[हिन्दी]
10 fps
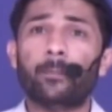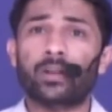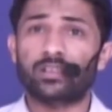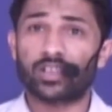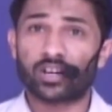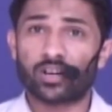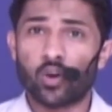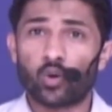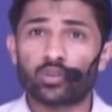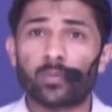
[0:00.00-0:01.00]
तक उस
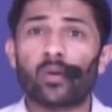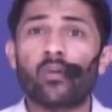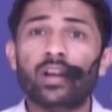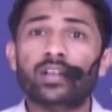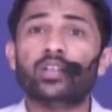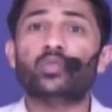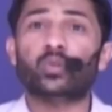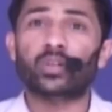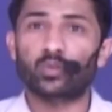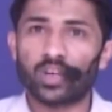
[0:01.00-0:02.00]
भगवान का
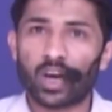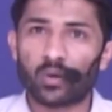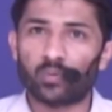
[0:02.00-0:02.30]
गुजार हूँ